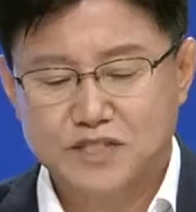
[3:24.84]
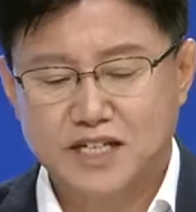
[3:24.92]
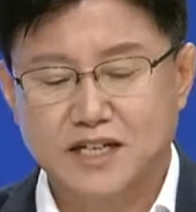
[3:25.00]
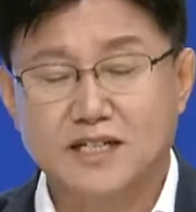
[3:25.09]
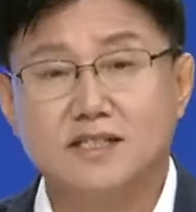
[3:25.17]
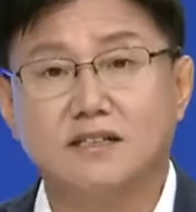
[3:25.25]

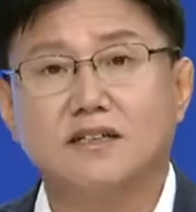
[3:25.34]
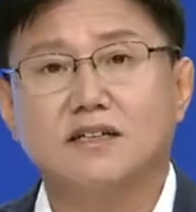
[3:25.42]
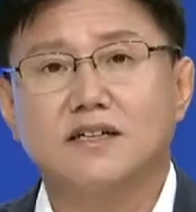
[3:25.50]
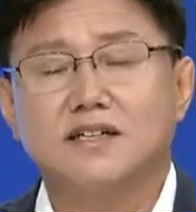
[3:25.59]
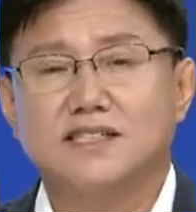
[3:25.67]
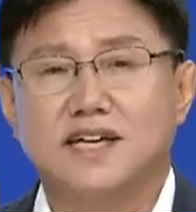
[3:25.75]
입장에서
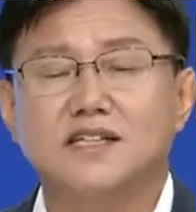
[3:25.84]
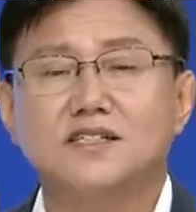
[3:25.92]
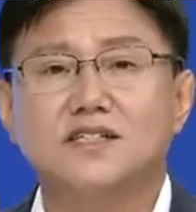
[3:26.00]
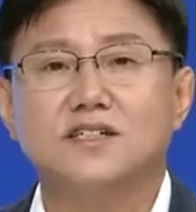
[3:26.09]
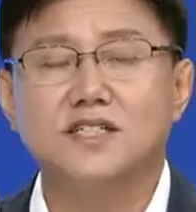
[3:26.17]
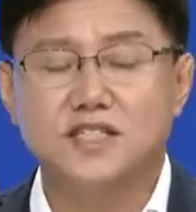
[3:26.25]
자연
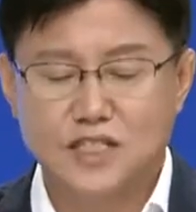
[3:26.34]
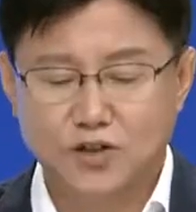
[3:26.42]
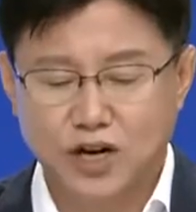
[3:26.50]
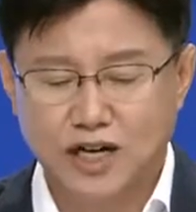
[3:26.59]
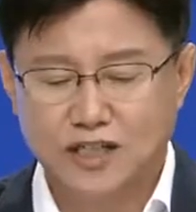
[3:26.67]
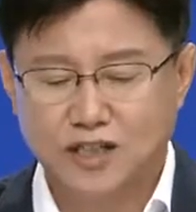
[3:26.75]
서식지
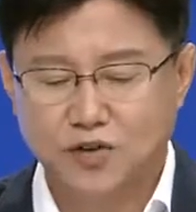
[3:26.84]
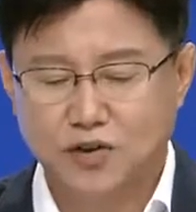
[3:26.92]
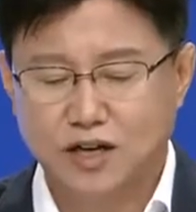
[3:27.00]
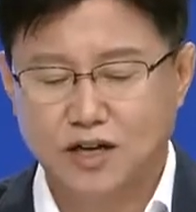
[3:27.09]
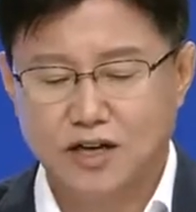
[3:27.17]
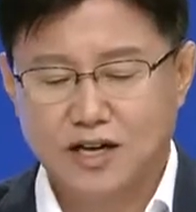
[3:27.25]

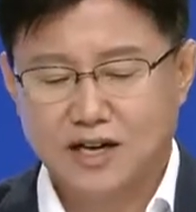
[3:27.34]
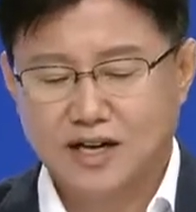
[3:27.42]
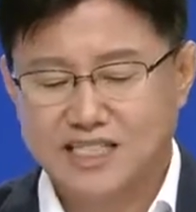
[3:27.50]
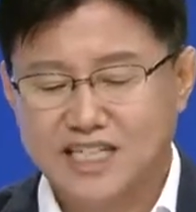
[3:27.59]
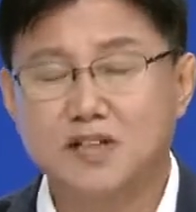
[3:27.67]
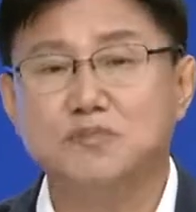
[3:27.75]
환경과
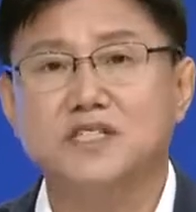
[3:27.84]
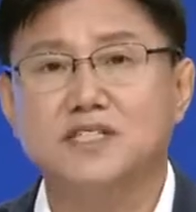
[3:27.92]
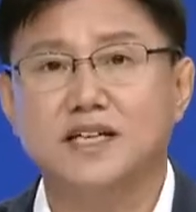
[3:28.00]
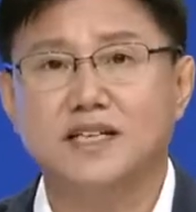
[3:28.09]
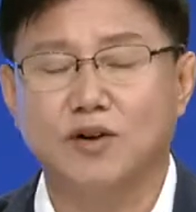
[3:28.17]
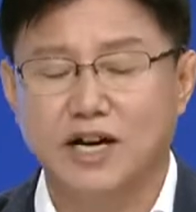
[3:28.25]
가장
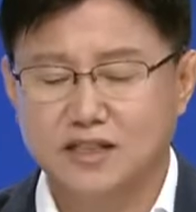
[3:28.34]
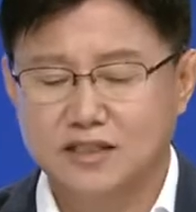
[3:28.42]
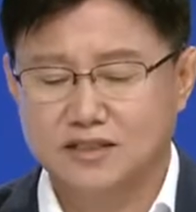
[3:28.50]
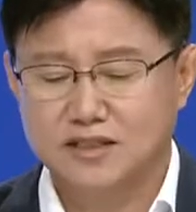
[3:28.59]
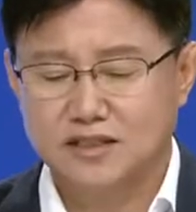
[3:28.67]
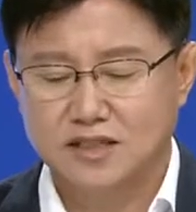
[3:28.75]
비슷한
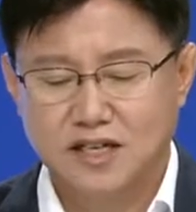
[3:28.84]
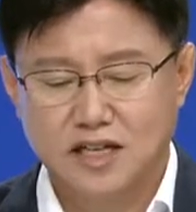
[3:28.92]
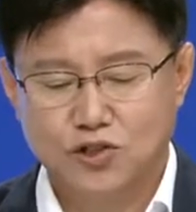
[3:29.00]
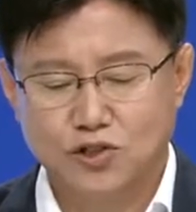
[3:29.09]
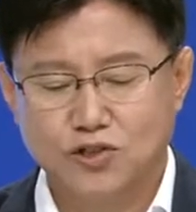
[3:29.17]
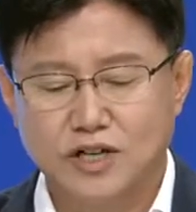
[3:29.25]
환경을
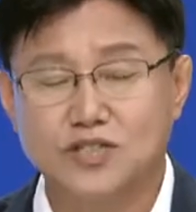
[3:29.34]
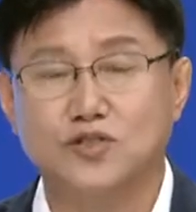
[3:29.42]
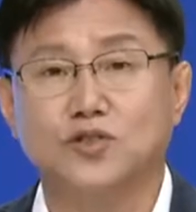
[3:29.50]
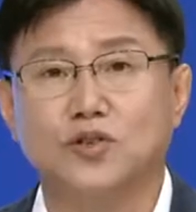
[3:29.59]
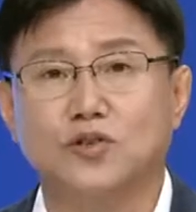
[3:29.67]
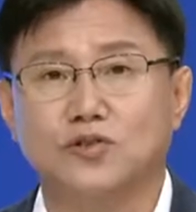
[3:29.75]
조성할 수
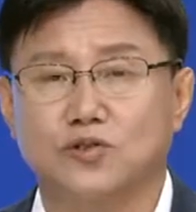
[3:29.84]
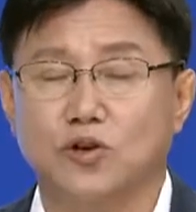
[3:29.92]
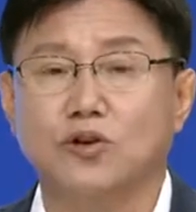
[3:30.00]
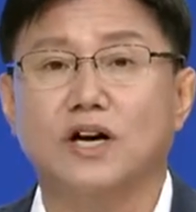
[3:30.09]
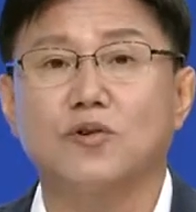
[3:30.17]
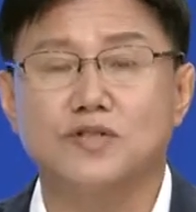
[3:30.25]
있도록
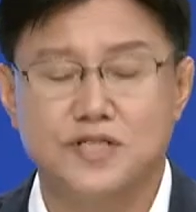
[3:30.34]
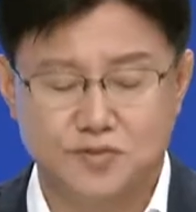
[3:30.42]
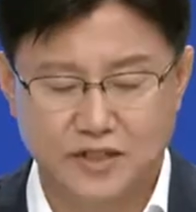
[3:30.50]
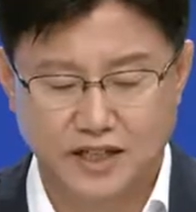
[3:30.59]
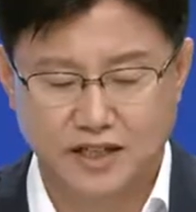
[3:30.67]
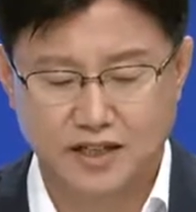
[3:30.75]
노력하고
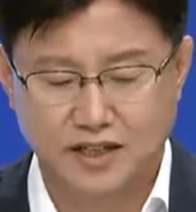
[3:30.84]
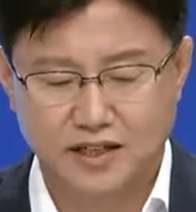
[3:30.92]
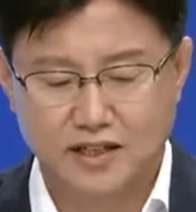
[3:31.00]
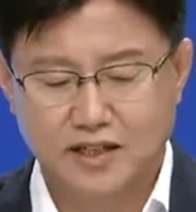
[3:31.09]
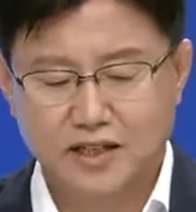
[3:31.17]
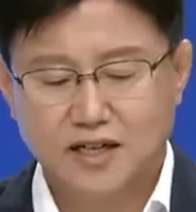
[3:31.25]
있습니다.
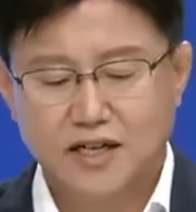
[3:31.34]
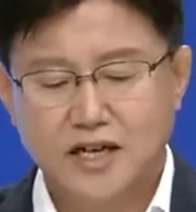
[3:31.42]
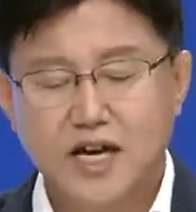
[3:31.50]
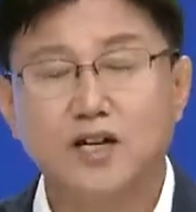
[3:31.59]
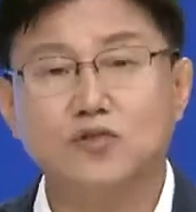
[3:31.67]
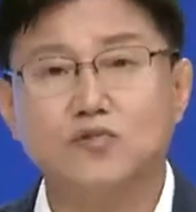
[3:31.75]
네.
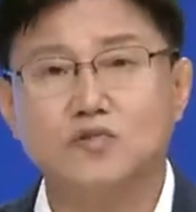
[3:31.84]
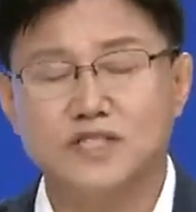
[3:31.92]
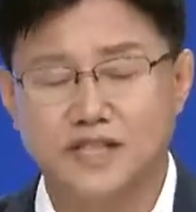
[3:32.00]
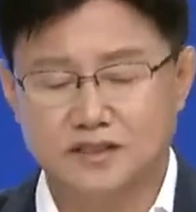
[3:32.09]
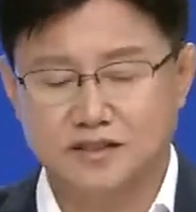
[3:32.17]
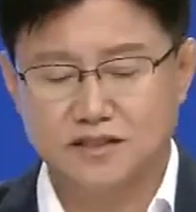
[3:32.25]

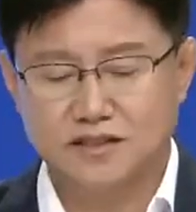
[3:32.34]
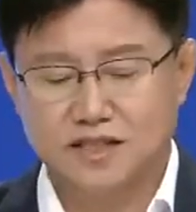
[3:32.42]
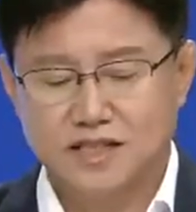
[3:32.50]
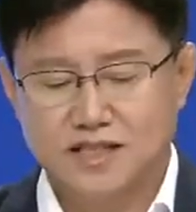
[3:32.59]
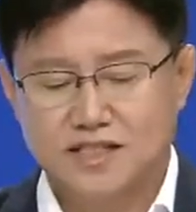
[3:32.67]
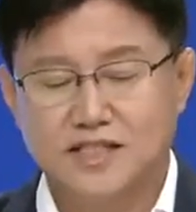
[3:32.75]
해양동물사는
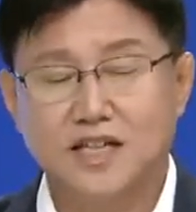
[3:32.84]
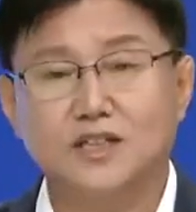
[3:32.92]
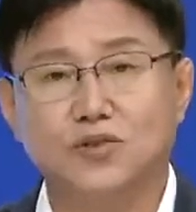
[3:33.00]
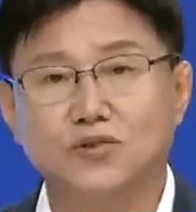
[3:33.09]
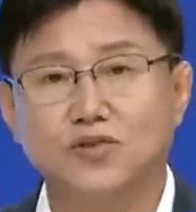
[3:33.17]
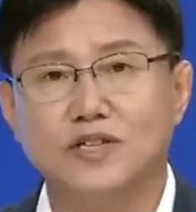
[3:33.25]
지하
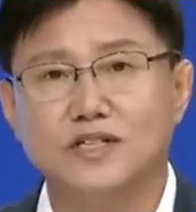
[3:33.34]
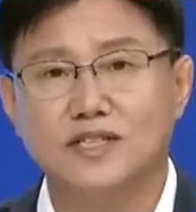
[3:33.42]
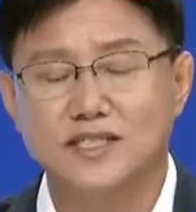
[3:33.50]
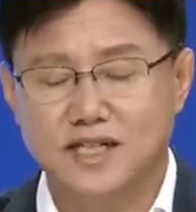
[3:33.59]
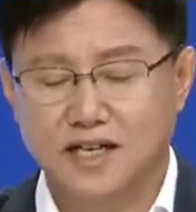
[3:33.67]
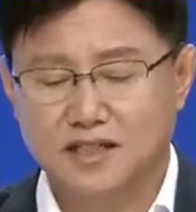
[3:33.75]
통로에
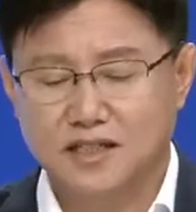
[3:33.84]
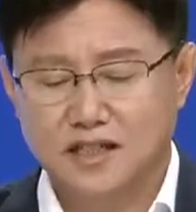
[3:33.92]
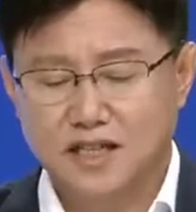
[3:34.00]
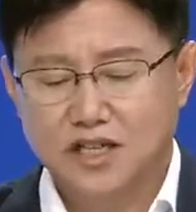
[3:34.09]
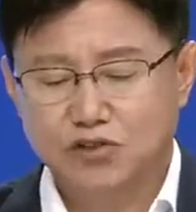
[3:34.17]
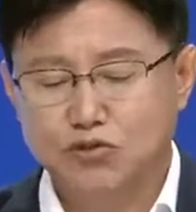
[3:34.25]
설치한
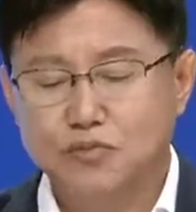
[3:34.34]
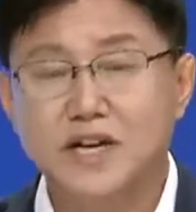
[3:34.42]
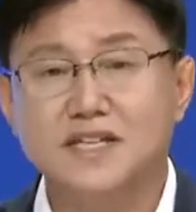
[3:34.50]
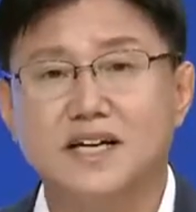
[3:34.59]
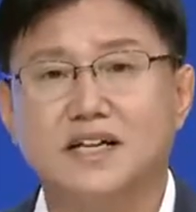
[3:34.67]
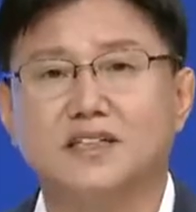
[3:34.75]
두 배
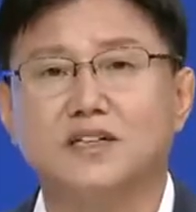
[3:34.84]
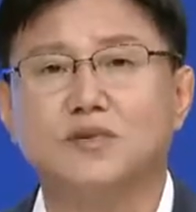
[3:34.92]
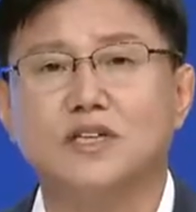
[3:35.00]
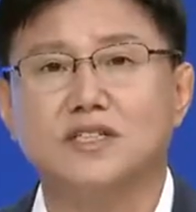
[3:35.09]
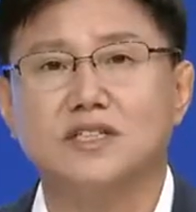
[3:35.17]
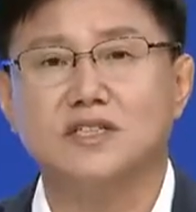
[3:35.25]
이상
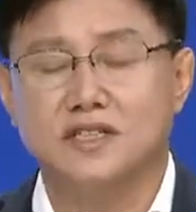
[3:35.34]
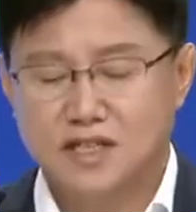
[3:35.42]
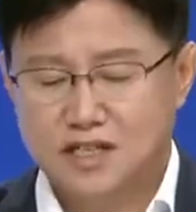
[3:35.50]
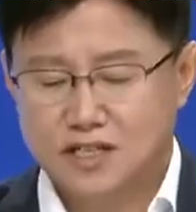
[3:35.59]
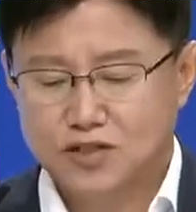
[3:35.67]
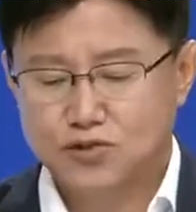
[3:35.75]
넓어진
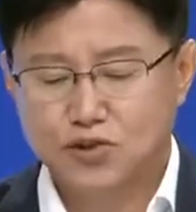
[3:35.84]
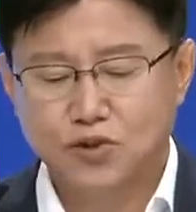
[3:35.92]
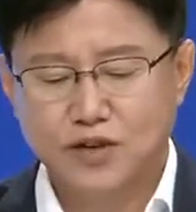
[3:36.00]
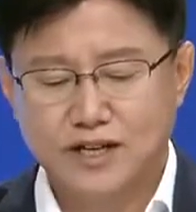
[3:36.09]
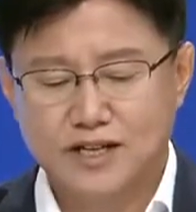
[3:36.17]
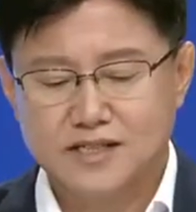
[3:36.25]

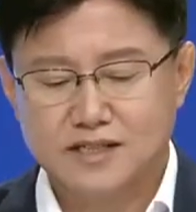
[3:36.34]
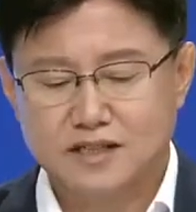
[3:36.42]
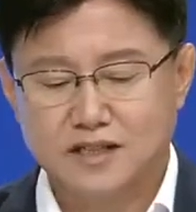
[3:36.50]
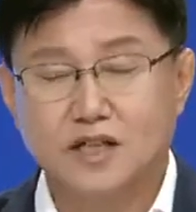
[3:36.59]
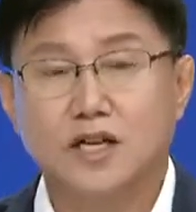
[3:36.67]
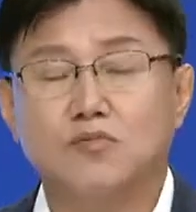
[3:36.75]

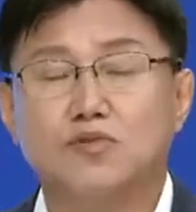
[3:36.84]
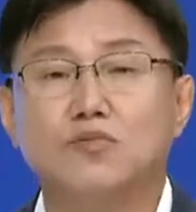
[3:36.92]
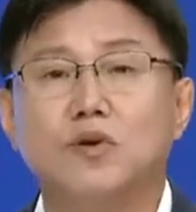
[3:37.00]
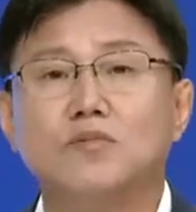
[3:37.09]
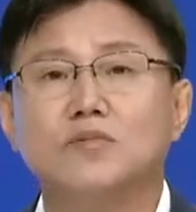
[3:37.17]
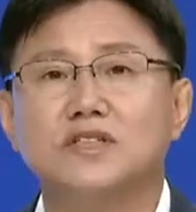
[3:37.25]
수족관에서
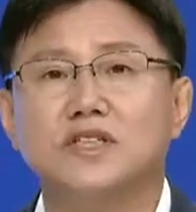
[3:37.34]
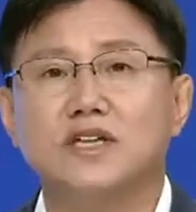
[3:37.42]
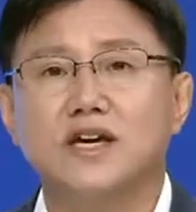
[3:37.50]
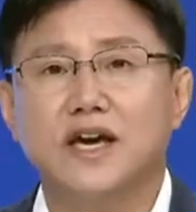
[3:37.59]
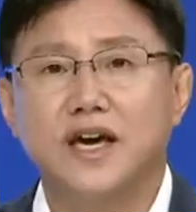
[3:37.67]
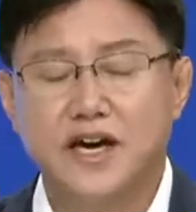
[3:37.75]
물범
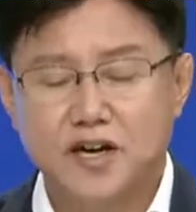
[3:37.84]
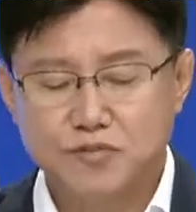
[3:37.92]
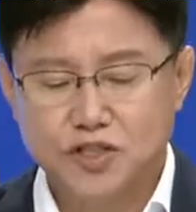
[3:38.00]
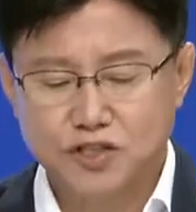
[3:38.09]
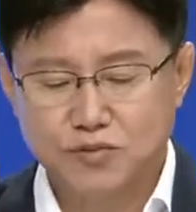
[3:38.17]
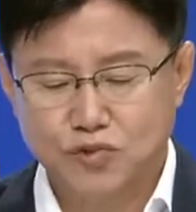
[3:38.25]
등이
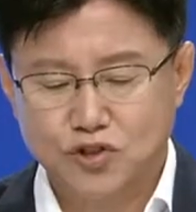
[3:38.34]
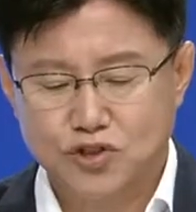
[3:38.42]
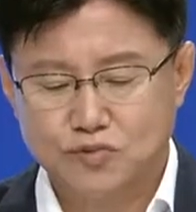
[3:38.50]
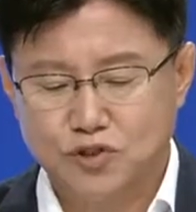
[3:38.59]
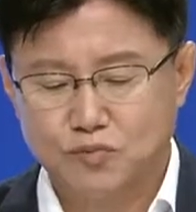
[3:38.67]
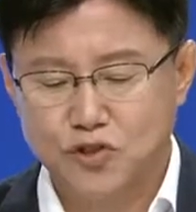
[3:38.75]
헤엄치는
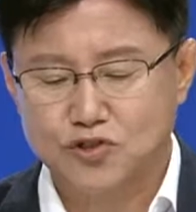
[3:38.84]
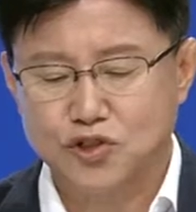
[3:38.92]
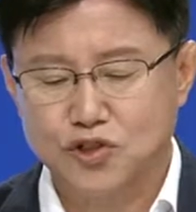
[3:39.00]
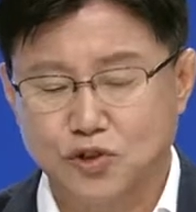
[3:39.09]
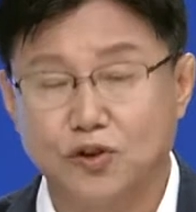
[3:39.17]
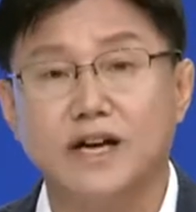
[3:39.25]
모습을 볼 수
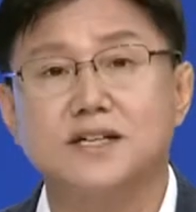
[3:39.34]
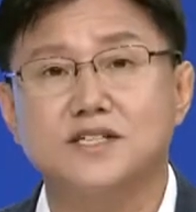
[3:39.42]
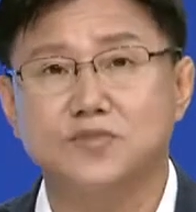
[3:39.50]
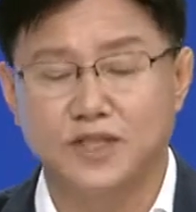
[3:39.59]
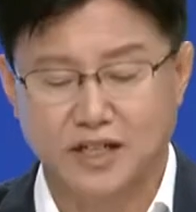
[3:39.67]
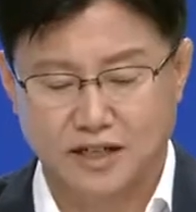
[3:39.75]
있도록
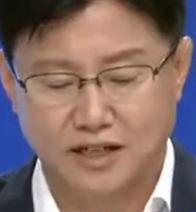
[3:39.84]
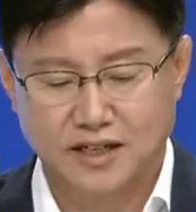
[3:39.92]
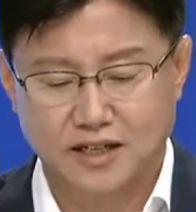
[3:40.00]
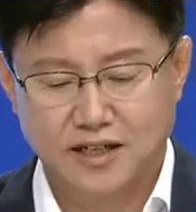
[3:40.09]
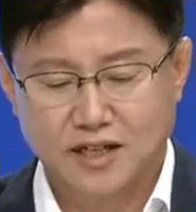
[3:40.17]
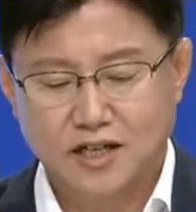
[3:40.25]
하였습니다.
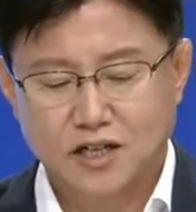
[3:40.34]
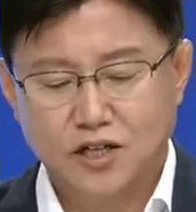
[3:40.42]
네.